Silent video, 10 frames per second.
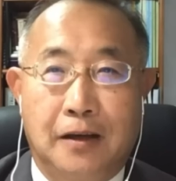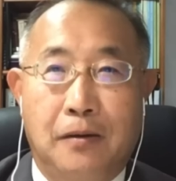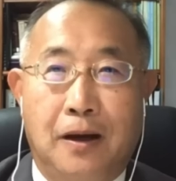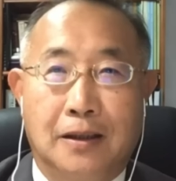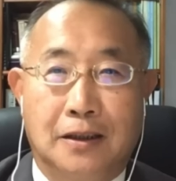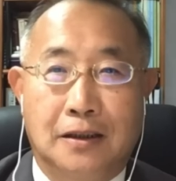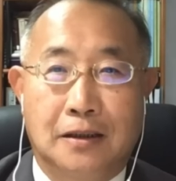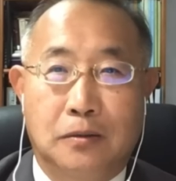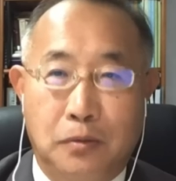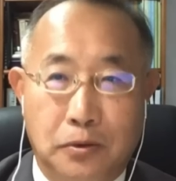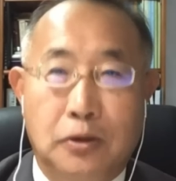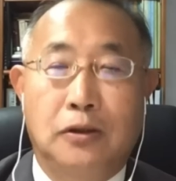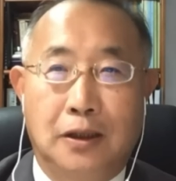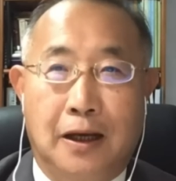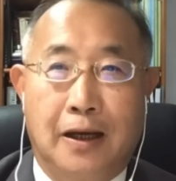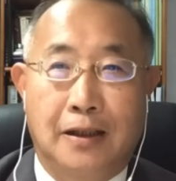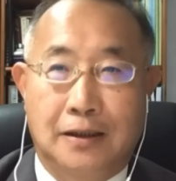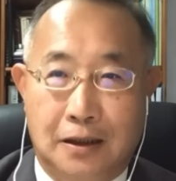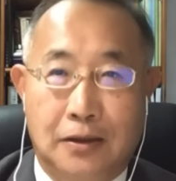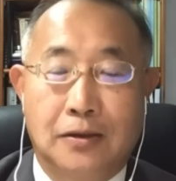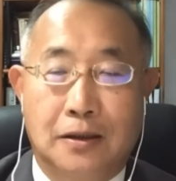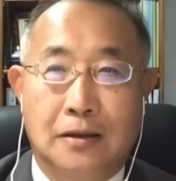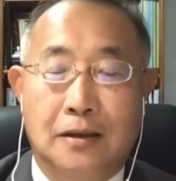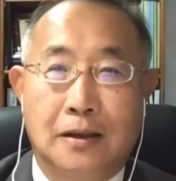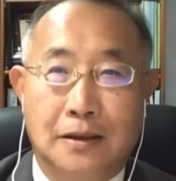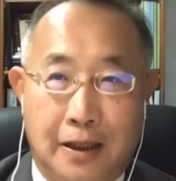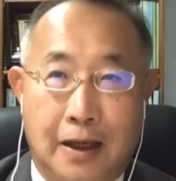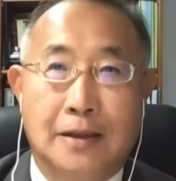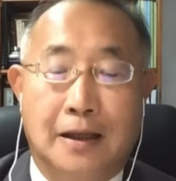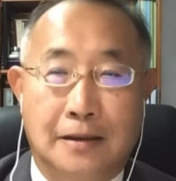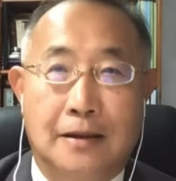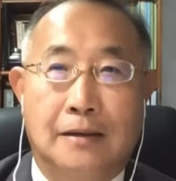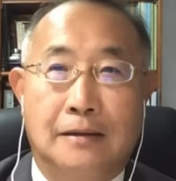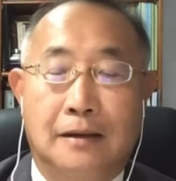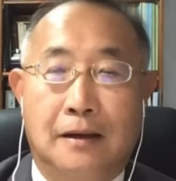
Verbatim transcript: 话，其实过去以来一直都是这样产生